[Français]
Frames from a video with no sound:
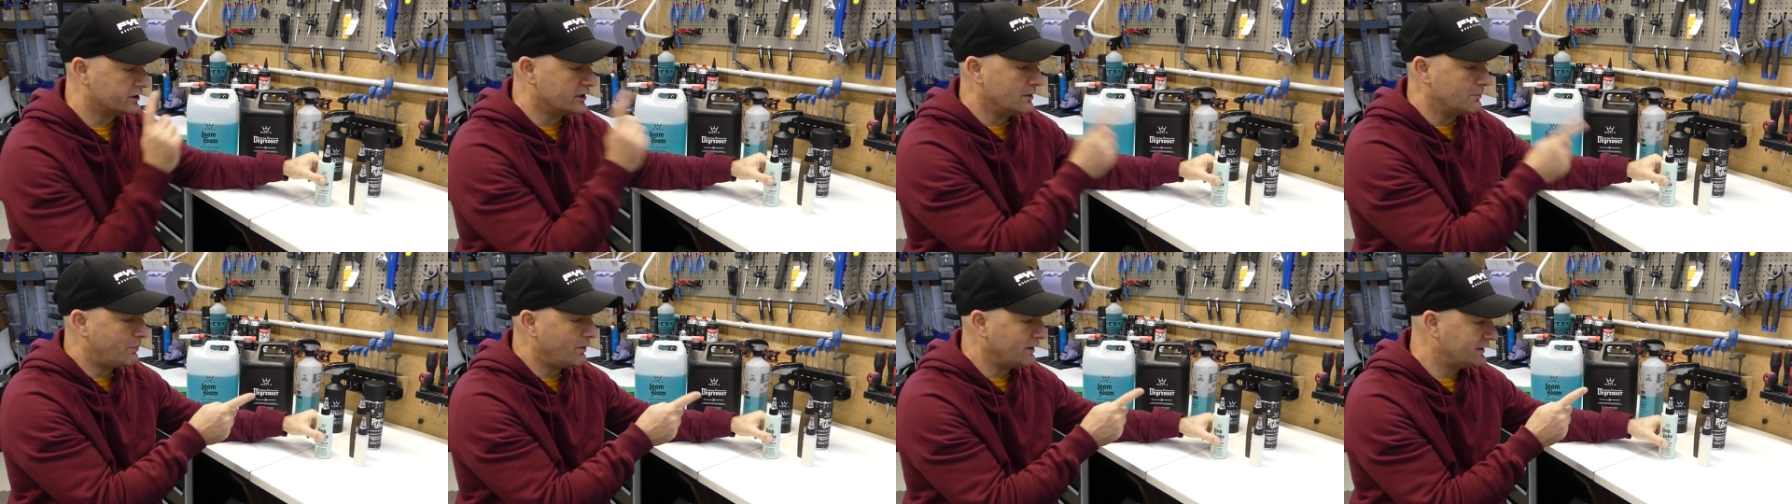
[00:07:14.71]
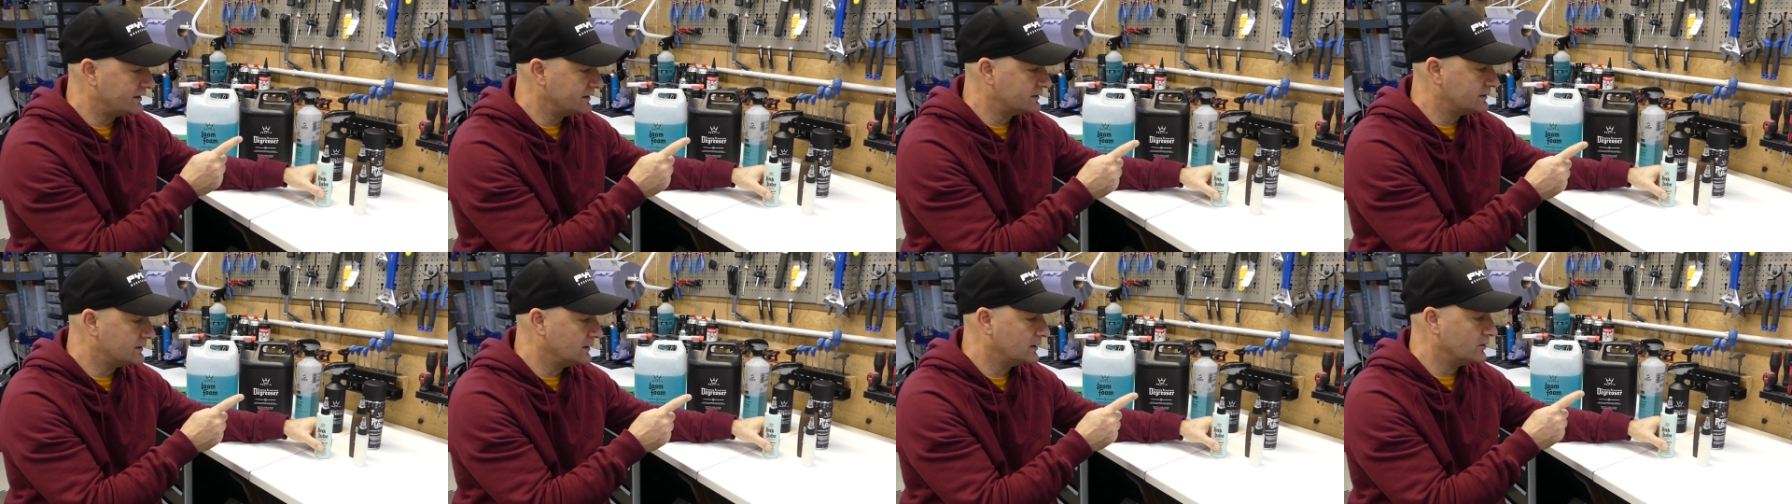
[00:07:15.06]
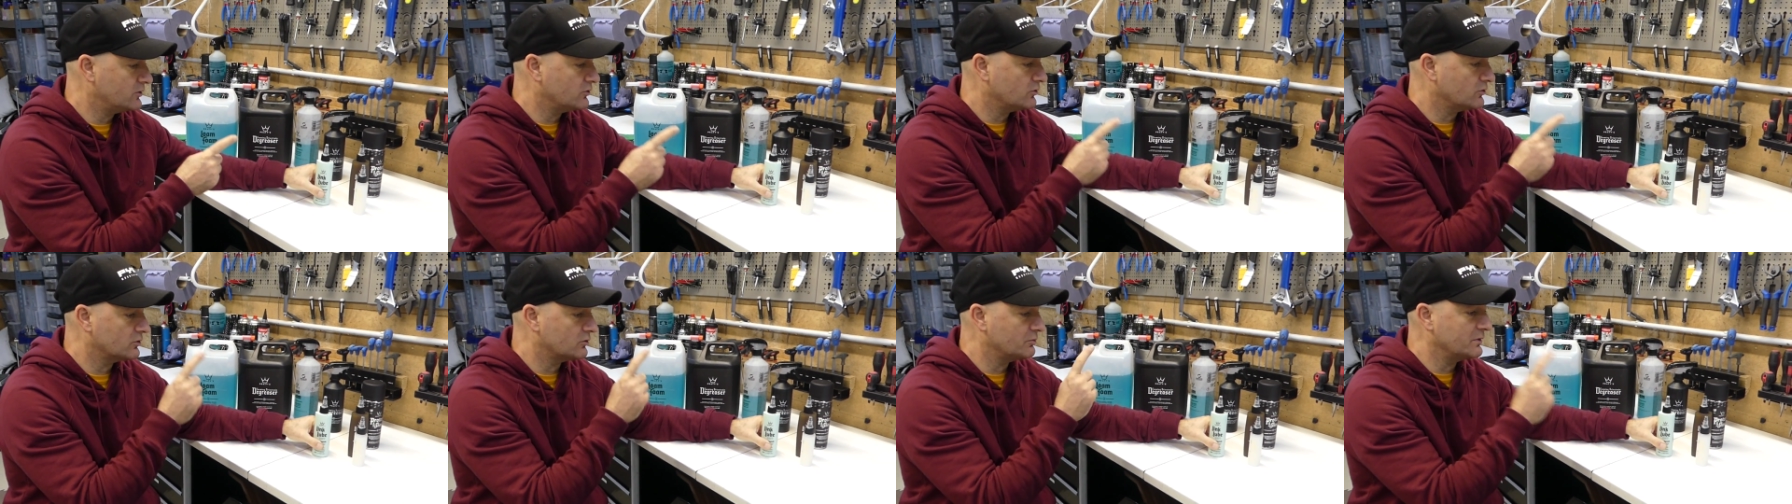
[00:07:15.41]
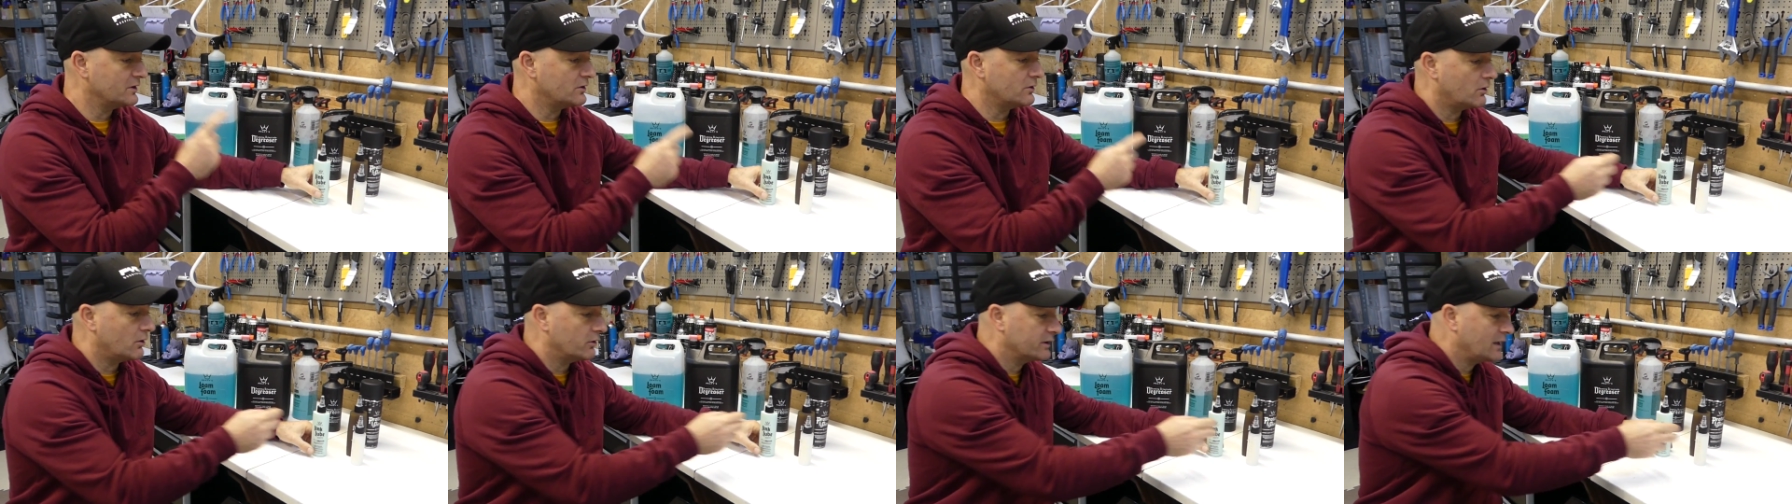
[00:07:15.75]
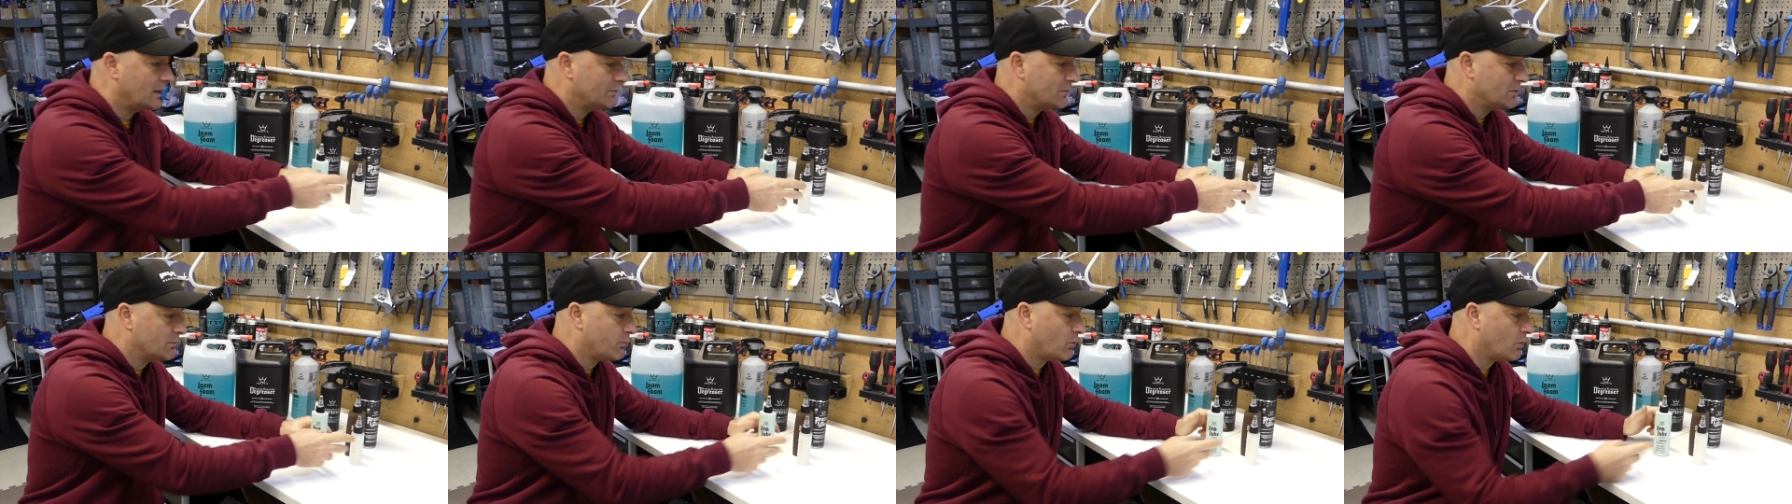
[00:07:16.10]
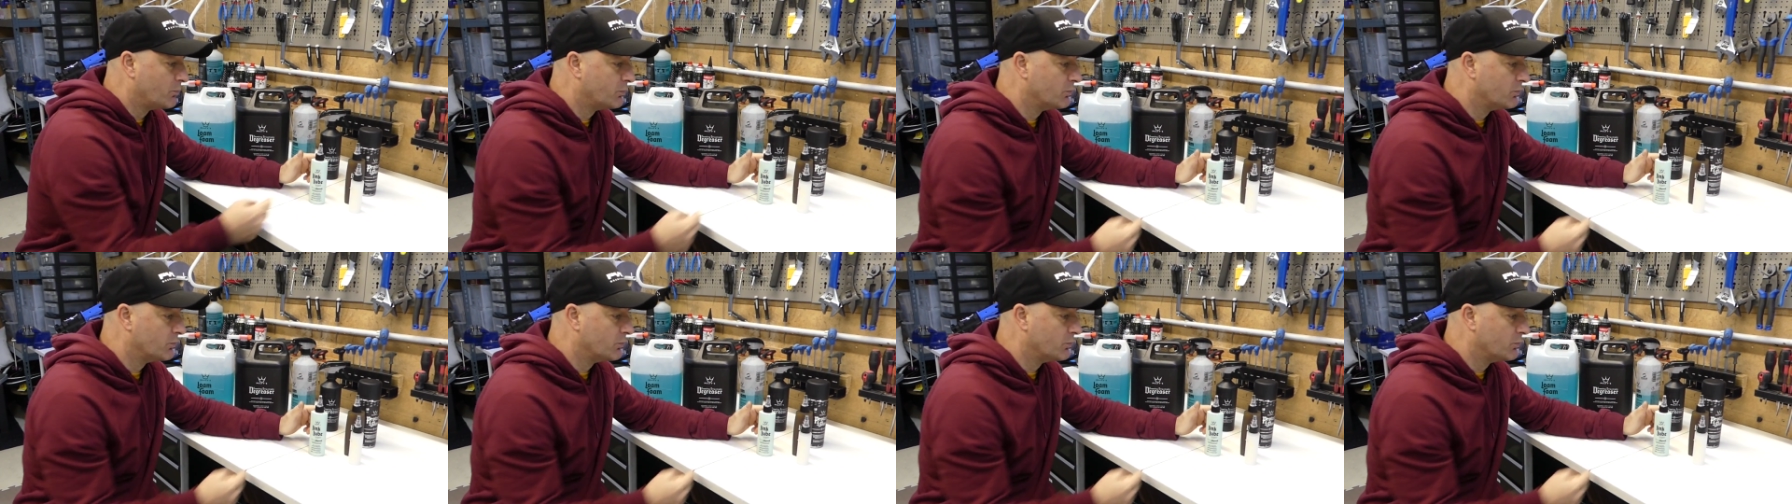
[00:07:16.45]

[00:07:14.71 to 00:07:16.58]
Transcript: j'ai pas testé les autres, mais dans leur gamme, ils me